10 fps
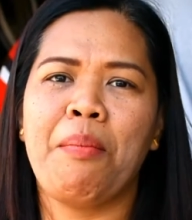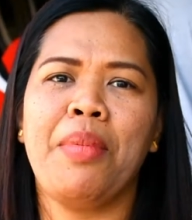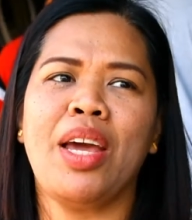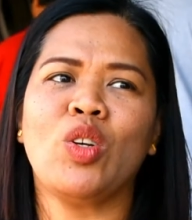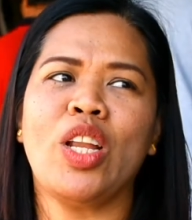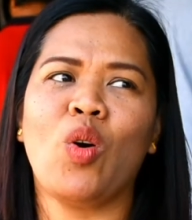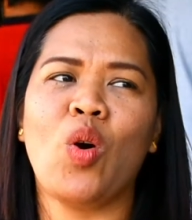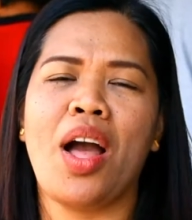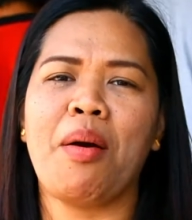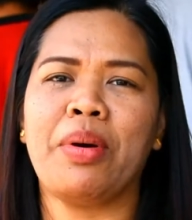Meron
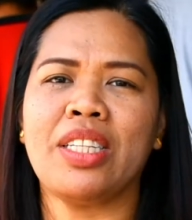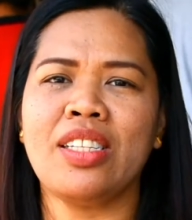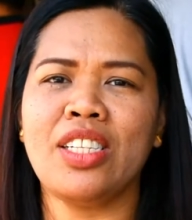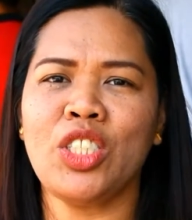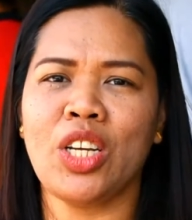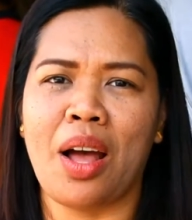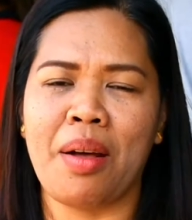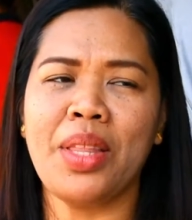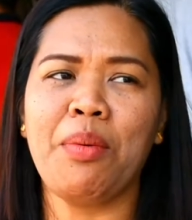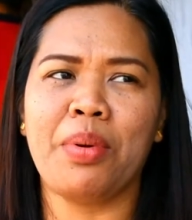akong apat na siya
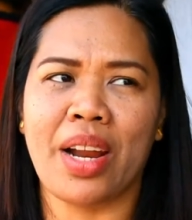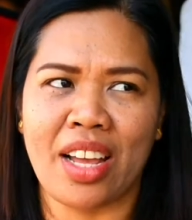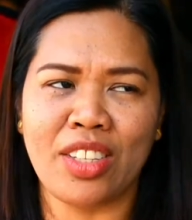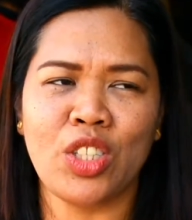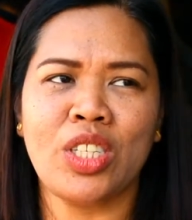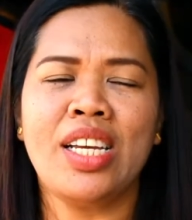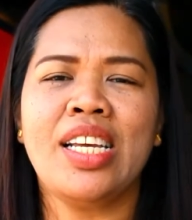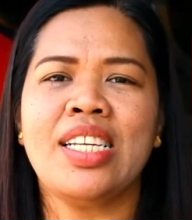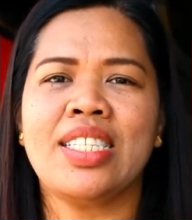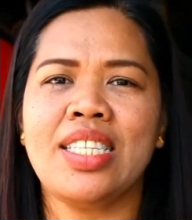na branch.
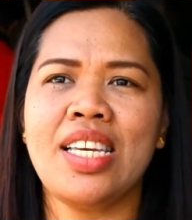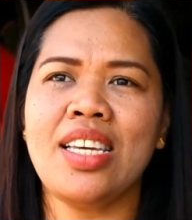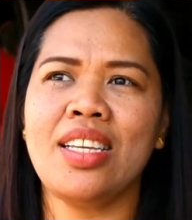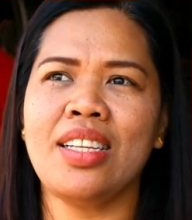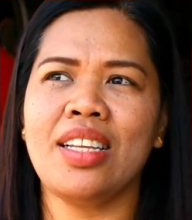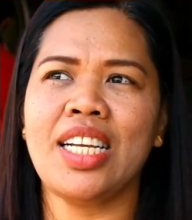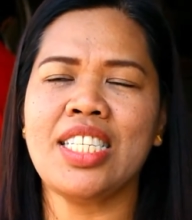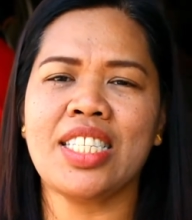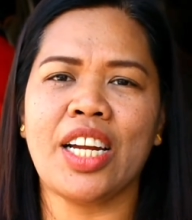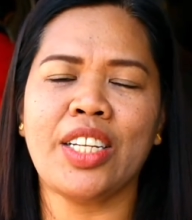Si,
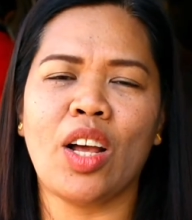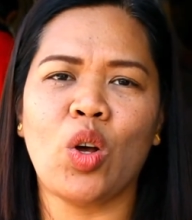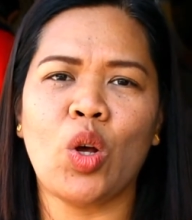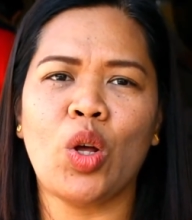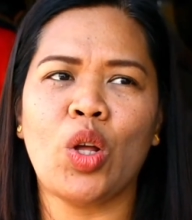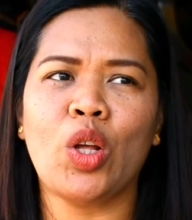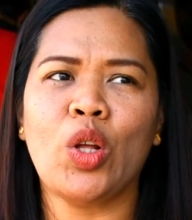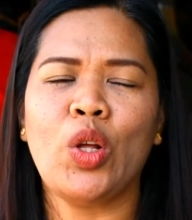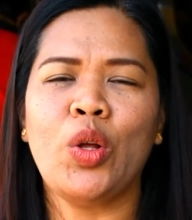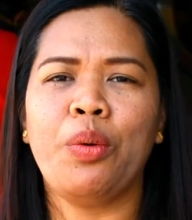nag-start ako
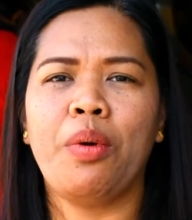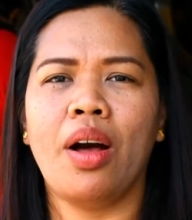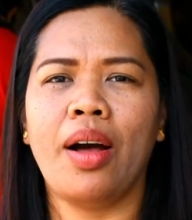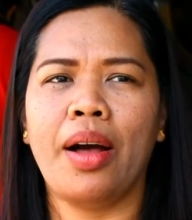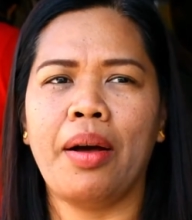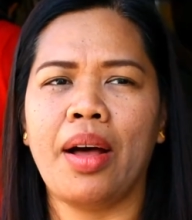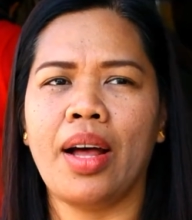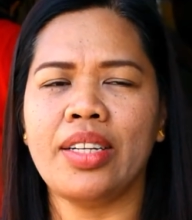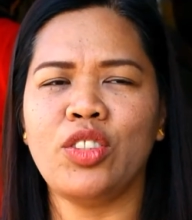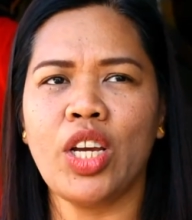
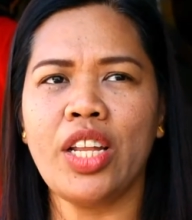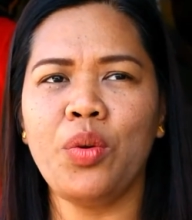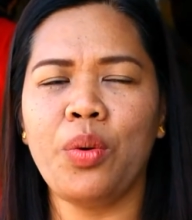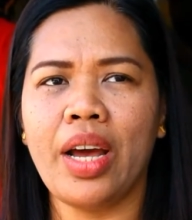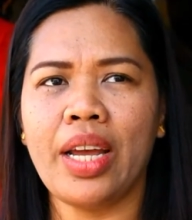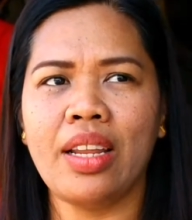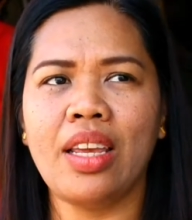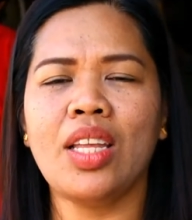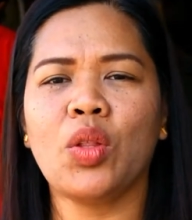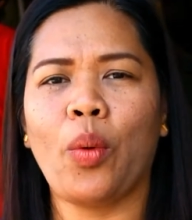uh,
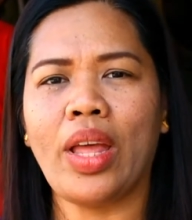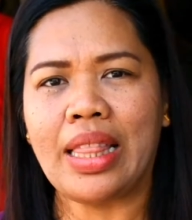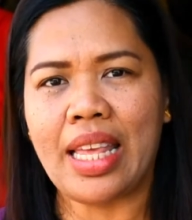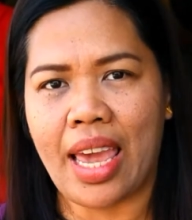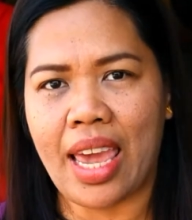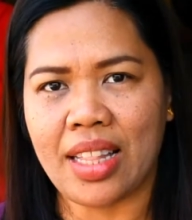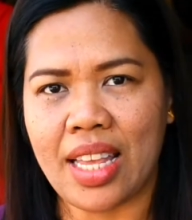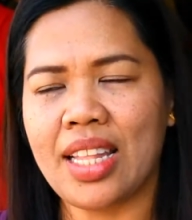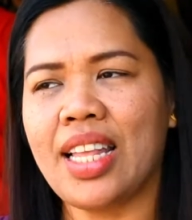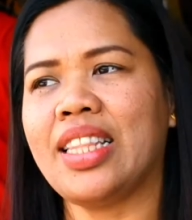January
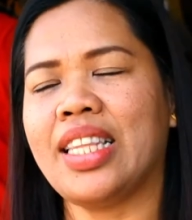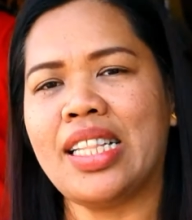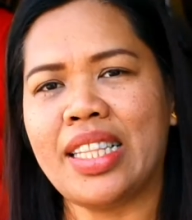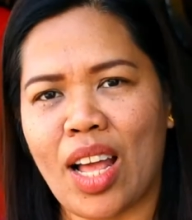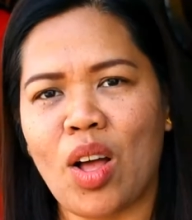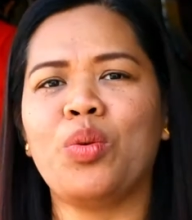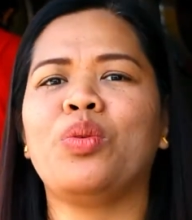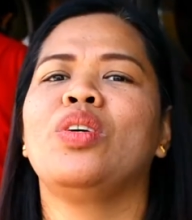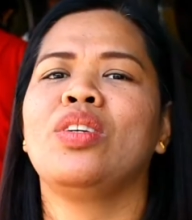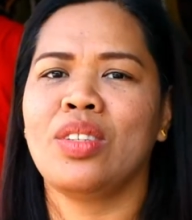2018 until now.
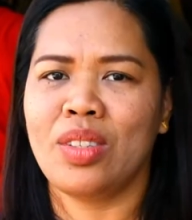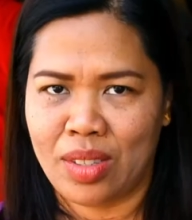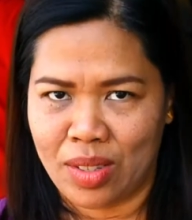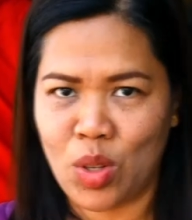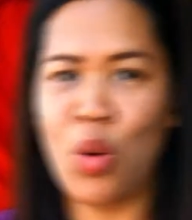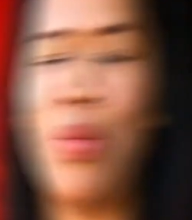So